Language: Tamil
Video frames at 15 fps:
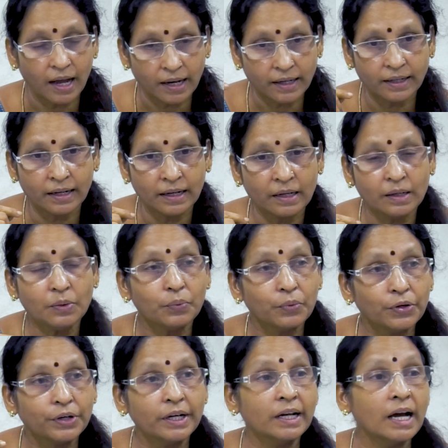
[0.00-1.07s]
ஆனால்
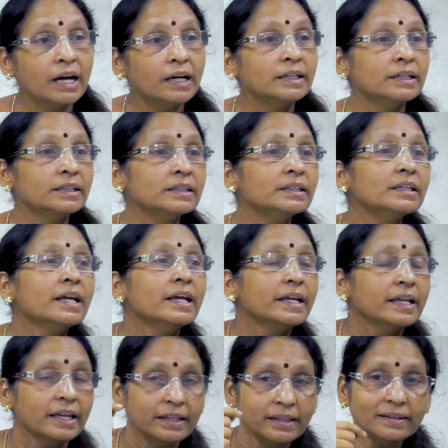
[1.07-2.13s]
ஒரு நாள்
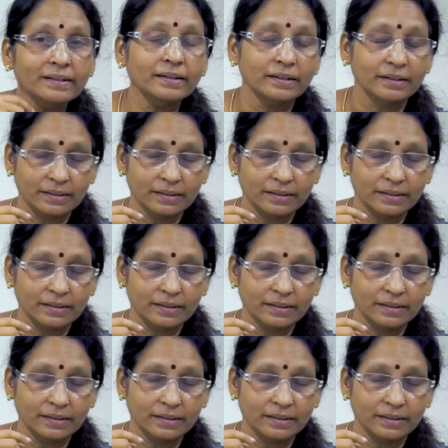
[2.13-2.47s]
இது